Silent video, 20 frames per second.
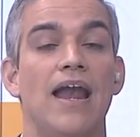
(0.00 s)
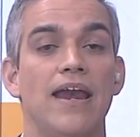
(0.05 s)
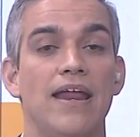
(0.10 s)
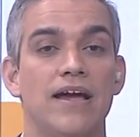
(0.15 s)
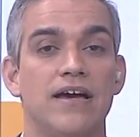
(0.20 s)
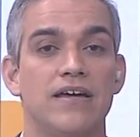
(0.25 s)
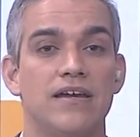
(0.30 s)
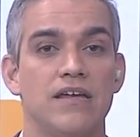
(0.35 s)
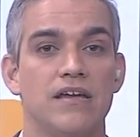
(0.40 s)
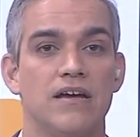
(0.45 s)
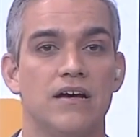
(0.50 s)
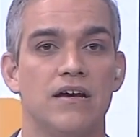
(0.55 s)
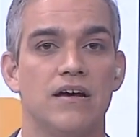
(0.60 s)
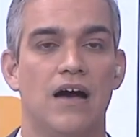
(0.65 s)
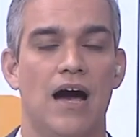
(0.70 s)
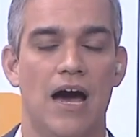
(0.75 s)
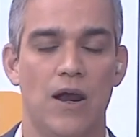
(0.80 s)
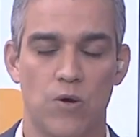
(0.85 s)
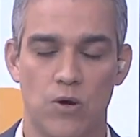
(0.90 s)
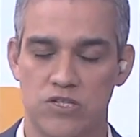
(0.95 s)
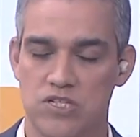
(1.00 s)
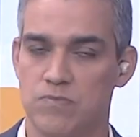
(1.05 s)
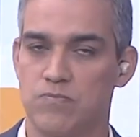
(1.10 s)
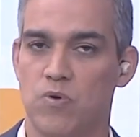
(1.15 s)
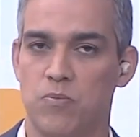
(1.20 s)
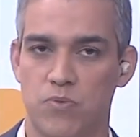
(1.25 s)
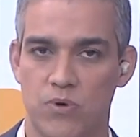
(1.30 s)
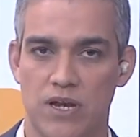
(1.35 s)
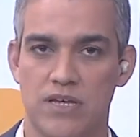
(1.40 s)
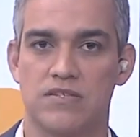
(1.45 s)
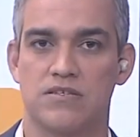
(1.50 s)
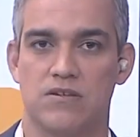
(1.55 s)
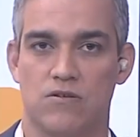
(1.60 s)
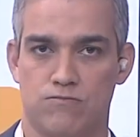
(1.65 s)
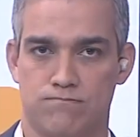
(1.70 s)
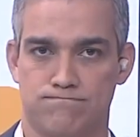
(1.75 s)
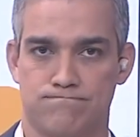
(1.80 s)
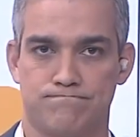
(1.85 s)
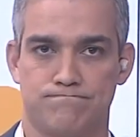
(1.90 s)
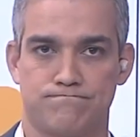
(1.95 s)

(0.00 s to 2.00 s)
alegria à nossa população.